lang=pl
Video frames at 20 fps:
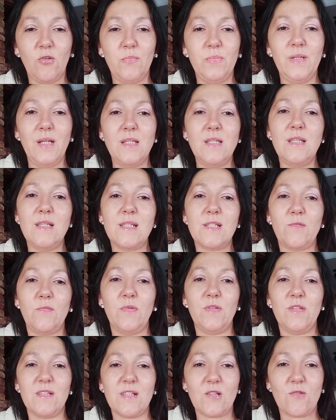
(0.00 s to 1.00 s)
obietnic
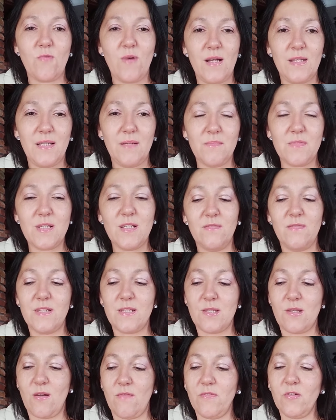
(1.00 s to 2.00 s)
sobie nie składam,
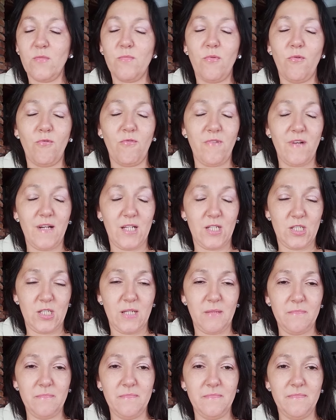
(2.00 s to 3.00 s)
sylwestrowych, bo
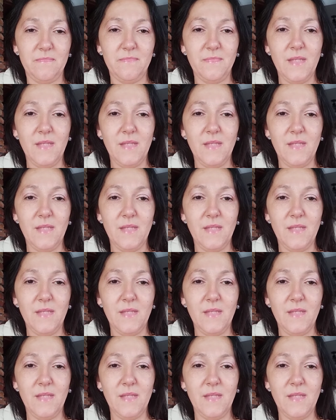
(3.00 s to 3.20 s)
uważam,